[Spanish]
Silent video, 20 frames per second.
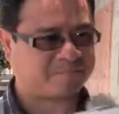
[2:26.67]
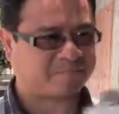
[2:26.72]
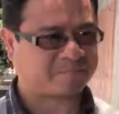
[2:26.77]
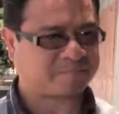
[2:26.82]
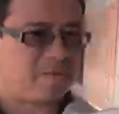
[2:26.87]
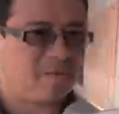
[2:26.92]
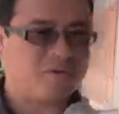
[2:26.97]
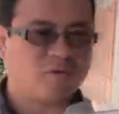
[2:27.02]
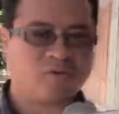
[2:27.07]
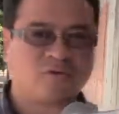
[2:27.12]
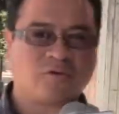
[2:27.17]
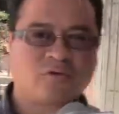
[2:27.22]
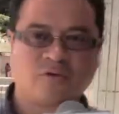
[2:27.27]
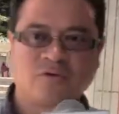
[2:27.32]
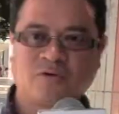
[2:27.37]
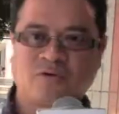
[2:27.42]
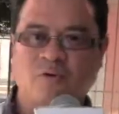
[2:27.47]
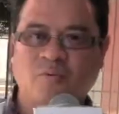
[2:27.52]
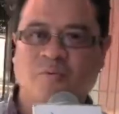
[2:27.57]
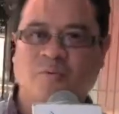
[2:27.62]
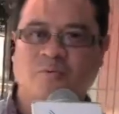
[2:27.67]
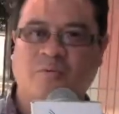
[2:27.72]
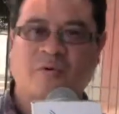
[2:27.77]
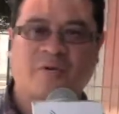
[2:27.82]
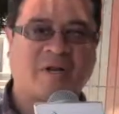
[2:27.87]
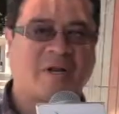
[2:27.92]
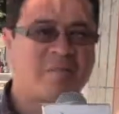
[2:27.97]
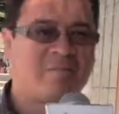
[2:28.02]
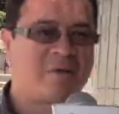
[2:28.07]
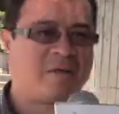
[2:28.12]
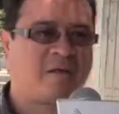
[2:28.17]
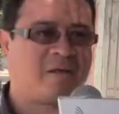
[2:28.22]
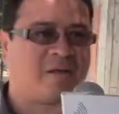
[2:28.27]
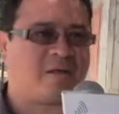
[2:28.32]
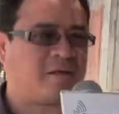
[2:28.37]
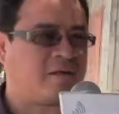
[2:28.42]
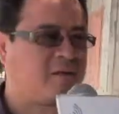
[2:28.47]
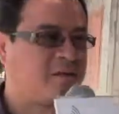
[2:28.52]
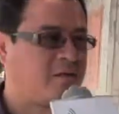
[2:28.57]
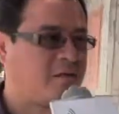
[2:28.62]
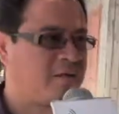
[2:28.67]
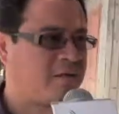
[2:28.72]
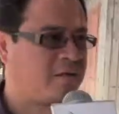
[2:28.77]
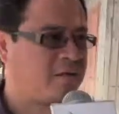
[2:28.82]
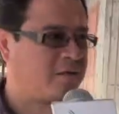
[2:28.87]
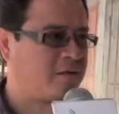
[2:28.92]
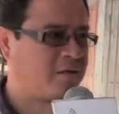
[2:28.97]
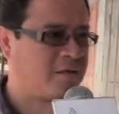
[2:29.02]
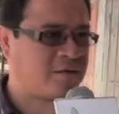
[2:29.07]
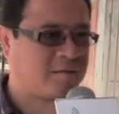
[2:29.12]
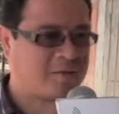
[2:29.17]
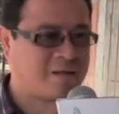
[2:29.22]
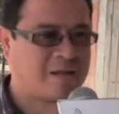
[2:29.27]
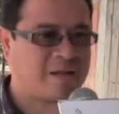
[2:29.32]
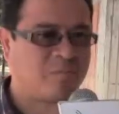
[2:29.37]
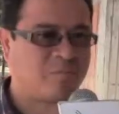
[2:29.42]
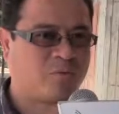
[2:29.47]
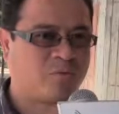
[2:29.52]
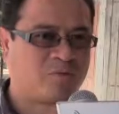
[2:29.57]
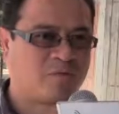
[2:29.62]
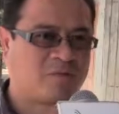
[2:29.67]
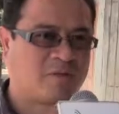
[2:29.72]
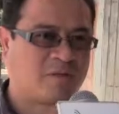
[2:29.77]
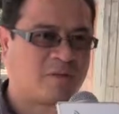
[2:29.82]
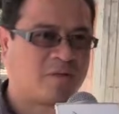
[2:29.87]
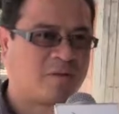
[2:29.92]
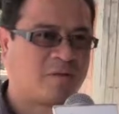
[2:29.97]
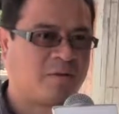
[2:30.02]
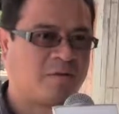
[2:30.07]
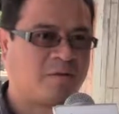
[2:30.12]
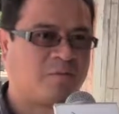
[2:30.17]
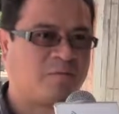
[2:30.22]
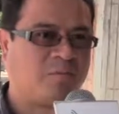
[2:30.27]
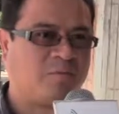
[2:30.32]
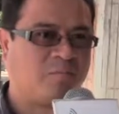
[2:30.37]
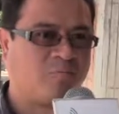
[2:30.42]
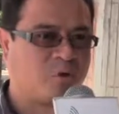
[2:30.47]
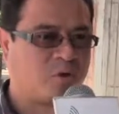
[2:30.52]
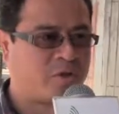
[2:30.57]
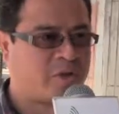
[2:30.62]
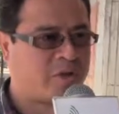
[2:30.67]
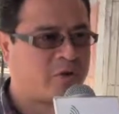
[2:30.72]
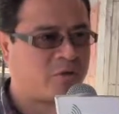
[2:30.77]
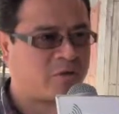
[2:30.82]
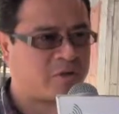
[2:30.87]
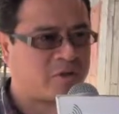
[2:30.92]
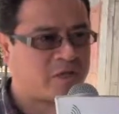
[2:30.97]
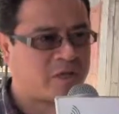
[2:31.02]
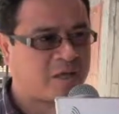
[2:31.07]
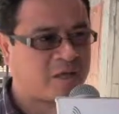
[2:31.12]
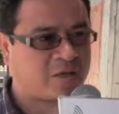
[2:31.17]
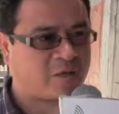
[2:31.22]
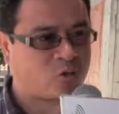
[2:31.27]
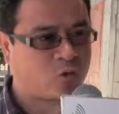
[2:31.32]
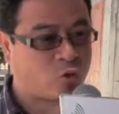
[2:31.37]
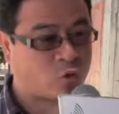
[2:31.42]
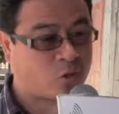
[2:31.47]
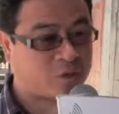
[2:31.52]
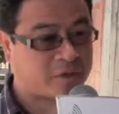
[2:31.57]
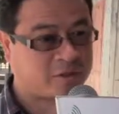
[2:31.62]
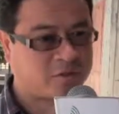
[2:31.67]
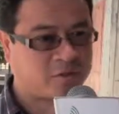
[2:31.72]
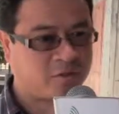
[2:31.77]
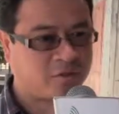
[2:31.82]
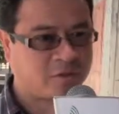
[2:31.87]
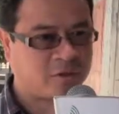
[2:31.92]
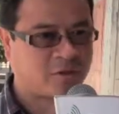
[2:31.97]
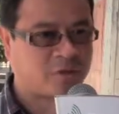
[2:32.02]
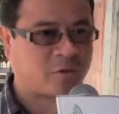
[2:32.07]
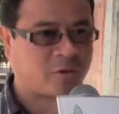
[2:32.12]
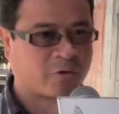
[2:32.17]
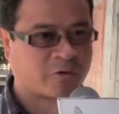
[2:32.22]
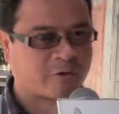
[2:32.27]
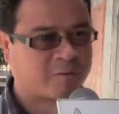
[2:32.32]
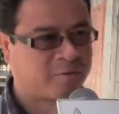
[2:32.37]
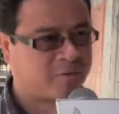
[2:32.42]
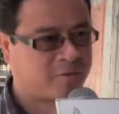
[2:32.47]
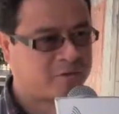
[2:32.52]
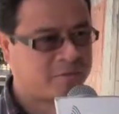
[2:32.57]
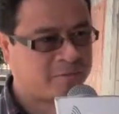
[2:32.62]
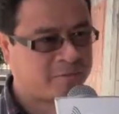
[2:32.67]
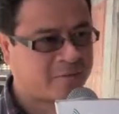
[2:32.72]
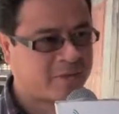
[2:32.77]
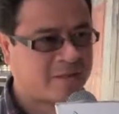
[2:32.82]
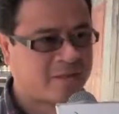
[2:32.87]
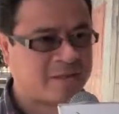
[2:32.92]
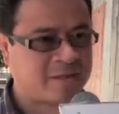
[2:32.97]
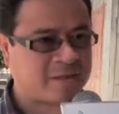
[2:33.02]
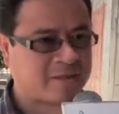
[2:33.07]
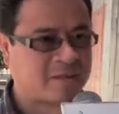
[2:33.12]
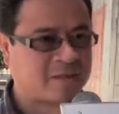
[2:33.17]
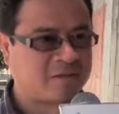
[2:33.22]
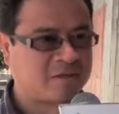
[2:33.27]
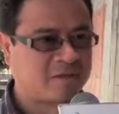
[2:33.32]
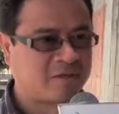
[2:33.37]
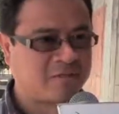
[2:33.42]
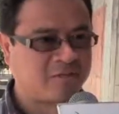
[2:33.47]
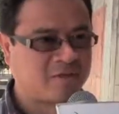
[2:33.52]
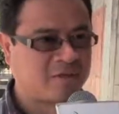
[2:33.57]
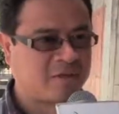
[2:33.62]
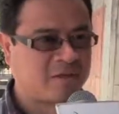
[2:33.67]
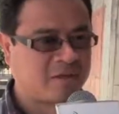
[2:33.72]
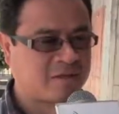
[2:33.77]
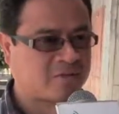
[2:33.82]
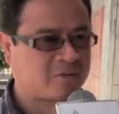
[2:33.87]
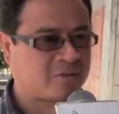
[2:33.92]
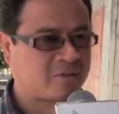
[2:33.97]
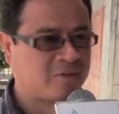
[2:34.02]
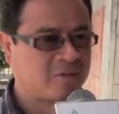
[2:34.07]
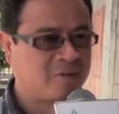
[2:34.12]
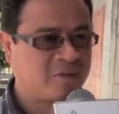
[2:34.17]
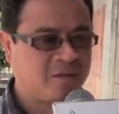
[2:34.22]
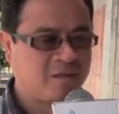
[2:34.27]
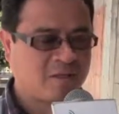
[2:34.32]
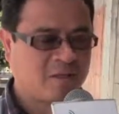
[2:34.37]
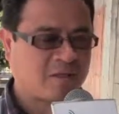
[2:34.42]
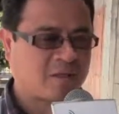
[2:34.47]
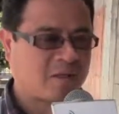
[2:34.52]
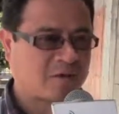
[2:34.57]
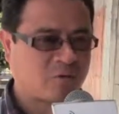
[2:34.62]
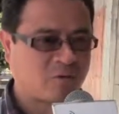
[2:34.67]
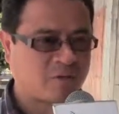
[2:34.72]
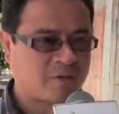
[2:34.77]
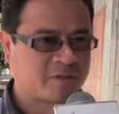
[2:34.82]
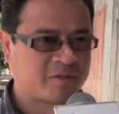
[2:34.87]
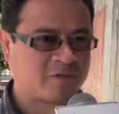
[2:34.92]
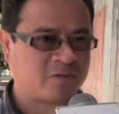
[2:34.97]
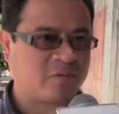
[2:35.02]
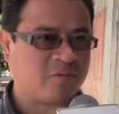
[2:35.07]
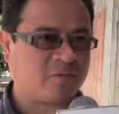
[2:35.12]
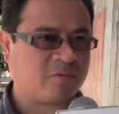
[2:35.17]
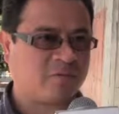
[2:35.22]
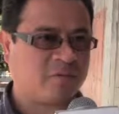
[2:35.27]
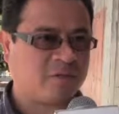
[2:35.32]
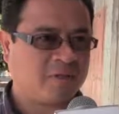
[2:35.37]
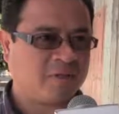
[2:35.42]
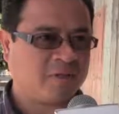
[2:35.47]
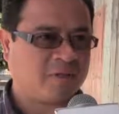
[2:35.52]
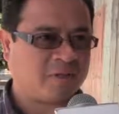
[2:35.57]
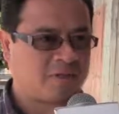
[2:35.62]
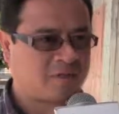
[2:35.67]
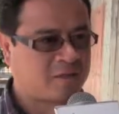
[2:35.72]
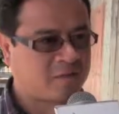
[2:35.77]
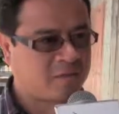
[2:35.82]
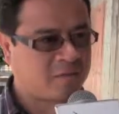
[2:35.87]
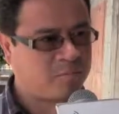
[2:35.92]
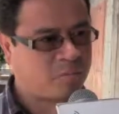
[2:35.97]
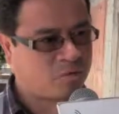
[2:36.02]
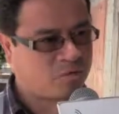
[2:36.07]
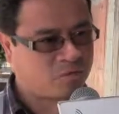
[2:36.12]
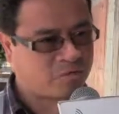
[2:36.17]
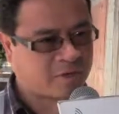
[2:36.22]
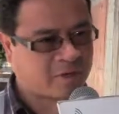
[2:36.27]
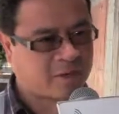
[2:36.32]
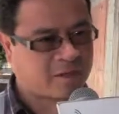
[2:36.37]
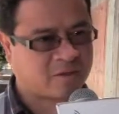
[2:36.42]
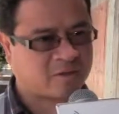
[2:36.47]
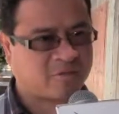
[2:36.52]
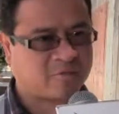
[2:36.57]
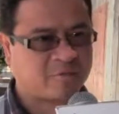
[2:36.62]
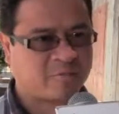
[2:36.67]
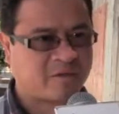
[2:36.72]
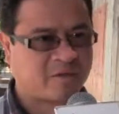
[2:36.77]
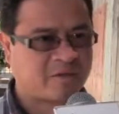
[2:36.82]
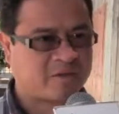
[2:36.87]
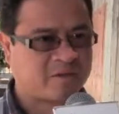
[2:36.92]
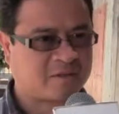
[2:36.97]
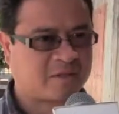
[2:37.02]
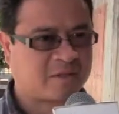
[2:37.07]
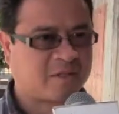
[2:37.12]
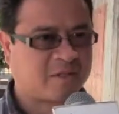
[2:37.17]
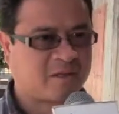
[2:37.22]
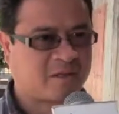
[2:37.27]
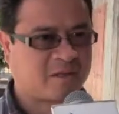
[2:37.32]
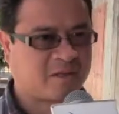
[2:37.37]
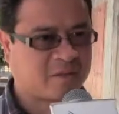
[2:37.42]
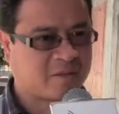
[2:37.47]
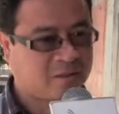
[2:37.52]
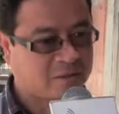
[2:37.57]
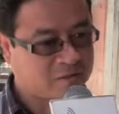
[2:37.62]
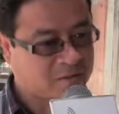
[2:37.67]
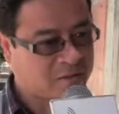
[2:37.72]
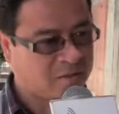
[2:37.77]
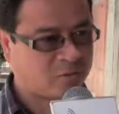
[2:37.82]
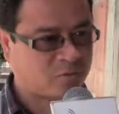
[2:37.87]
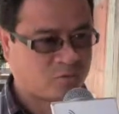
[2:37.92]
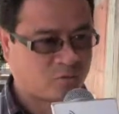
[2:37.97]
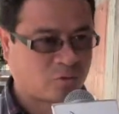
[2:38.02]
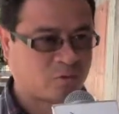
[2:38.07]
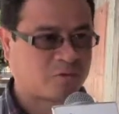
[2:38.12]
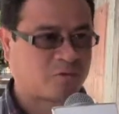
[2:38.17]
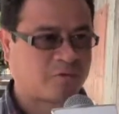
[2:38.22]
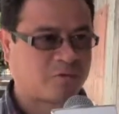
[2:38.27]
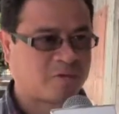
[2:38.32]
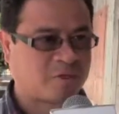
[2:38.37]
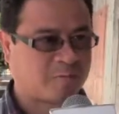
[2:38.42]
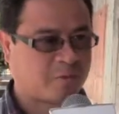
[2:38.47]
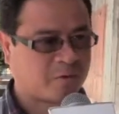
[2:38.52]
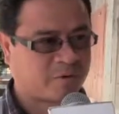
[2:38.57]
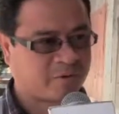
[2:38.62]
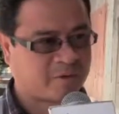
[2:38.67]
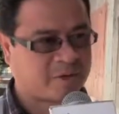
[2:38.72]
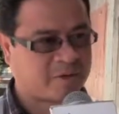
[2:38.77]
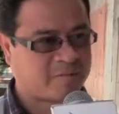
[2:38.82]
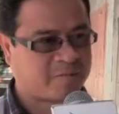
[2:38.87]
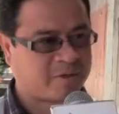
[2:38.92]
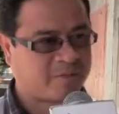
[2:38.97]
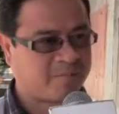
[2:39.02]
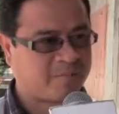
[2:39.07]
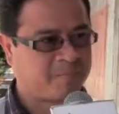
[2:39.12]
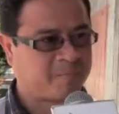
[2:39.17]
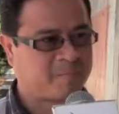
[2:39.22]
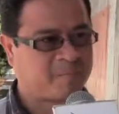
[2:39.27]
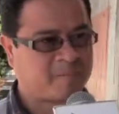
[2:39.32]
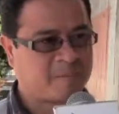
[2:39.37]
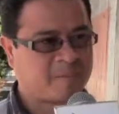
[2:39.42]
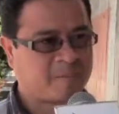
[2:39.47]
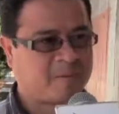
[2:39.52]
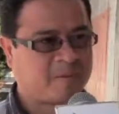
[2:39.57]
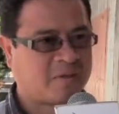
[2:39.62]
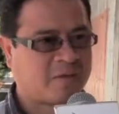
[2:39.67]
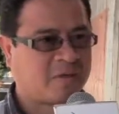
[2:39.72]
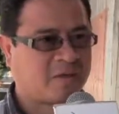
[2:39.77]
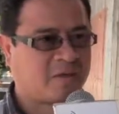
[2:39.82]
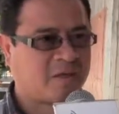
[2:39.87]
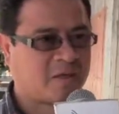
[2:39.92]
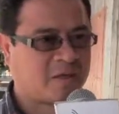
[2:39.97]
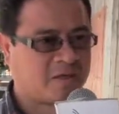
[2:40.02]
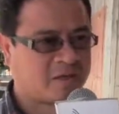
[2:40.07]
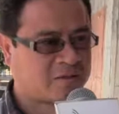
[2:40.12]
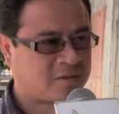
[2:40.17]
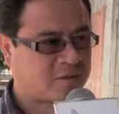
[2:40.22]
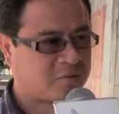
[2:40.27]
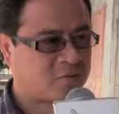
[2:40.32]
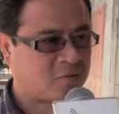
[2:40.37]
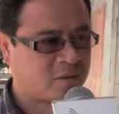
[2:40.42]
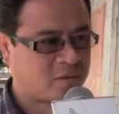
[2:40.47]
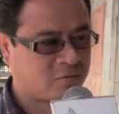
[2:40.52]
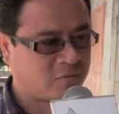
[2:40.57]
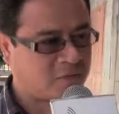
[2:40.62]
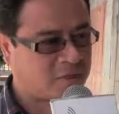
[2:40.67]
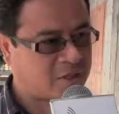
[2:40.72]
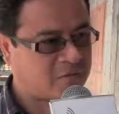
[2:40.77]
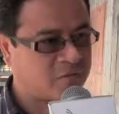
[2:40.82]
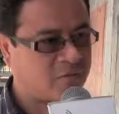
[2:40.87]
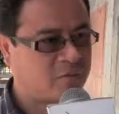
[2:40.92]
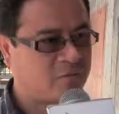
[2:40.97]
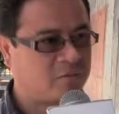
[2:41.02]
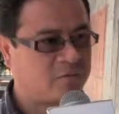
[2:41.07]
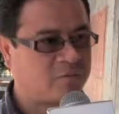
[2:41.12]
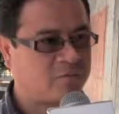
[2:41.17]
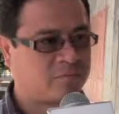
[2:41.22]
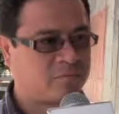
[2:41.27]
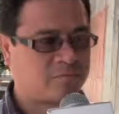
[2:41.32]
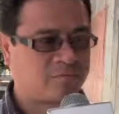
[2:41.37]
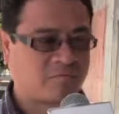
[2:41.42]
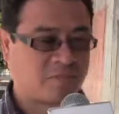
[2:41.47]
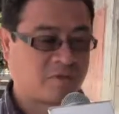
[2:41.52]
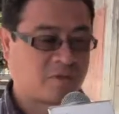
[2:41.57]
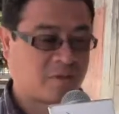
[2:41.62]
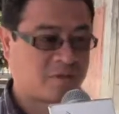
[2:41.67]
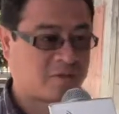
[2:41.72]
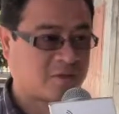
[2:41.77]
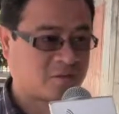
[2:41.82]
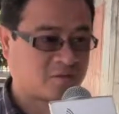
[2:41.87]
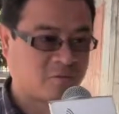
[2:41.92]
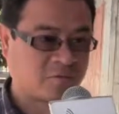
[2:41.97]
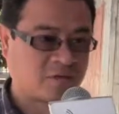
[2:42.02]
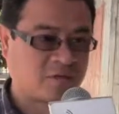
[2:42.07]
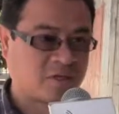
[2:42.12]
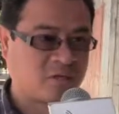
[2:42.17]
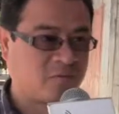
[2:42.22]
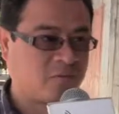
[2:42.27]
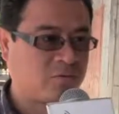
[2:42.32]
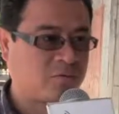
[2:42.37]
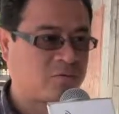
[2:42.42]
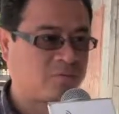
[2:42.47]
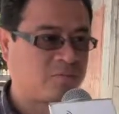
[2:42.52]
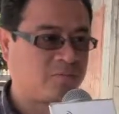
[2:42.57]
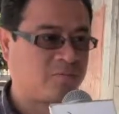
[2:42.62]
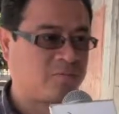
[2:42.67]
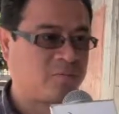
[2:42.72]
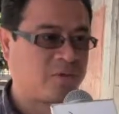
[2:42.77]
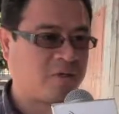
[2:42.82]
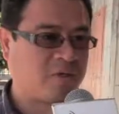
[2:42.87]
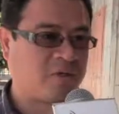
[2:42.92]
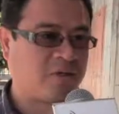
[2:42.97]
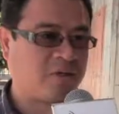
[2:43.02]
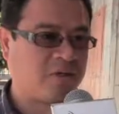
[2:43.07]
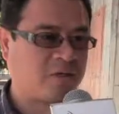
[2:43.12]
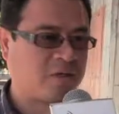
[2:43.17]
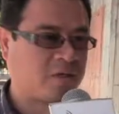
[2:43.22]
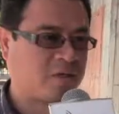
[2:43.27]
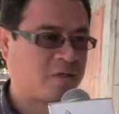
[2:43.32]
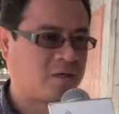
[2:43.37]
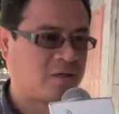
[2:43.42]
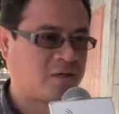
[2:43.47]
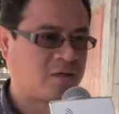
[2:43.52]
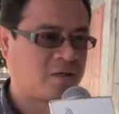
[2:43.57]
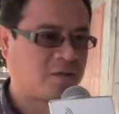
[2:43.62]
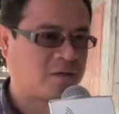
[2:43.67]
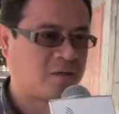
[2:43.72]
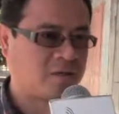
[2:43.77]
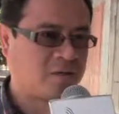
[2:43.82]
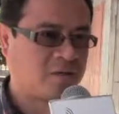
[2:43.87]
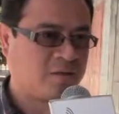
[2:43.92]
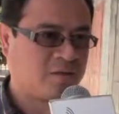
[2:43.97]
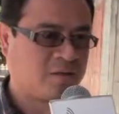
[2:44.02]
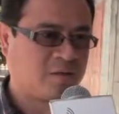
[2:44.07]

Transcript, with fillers: Eh, sí, nosotros como programa eh, hablamos el modelo de cogestión y corresponsabilidad. ¿Qué significa esto? En la cogestión están involucrados, pues, eh, desde nosotros el programa, el sector educación, el sector salud, y eh,